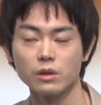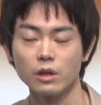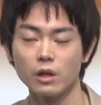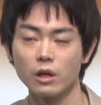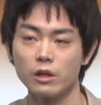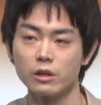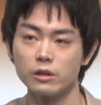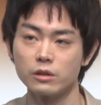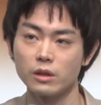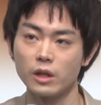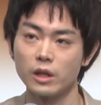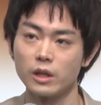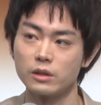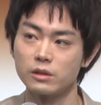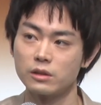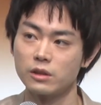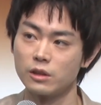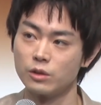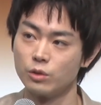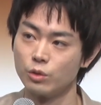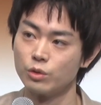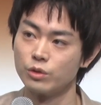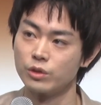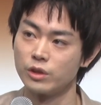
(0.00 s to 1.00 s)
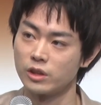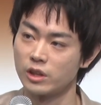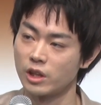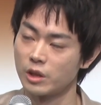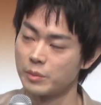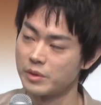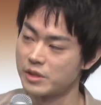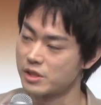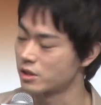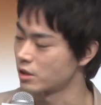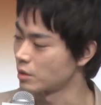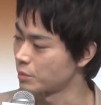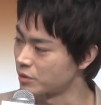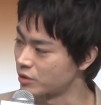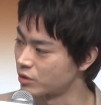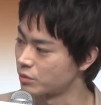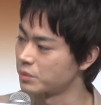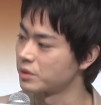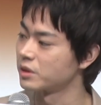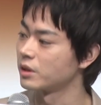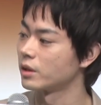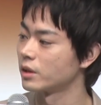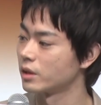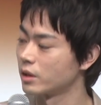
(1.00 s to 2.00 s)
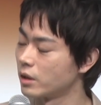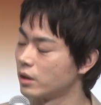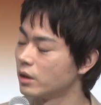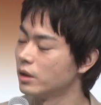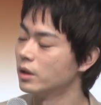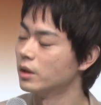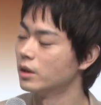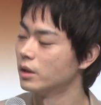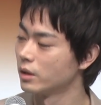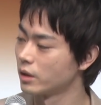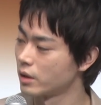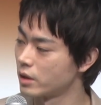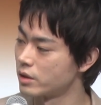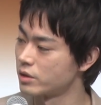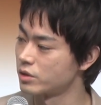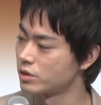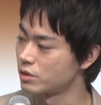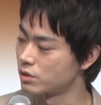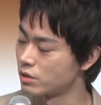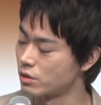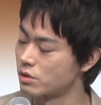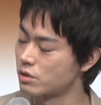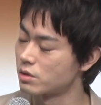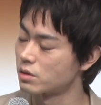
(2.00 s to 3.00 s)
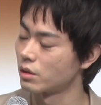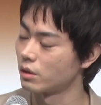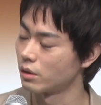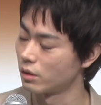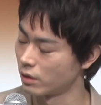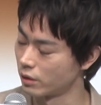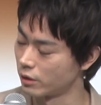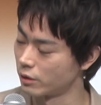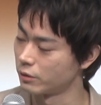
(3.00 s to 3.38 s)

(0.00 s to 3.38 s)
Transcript: 買買って飲んで試してみるみたいな。感じでした。はい、う